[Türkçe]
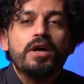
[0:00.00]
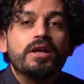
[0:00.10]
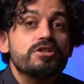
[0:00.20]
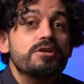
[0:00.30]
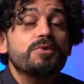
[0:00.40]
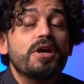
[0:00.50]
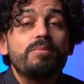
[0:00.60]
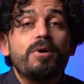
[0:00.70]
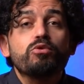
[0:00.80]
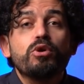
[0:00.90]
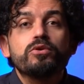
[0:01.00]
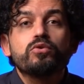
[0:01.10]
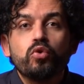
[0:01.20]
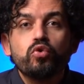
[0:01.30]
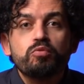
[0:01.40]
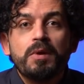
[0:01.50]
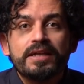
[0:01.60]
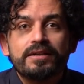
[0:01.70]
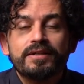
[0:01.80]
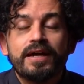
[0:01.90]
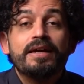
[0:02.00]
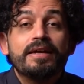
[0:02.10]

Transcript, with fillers: Recep Tayyip Erdoğan'ın konuşmalarında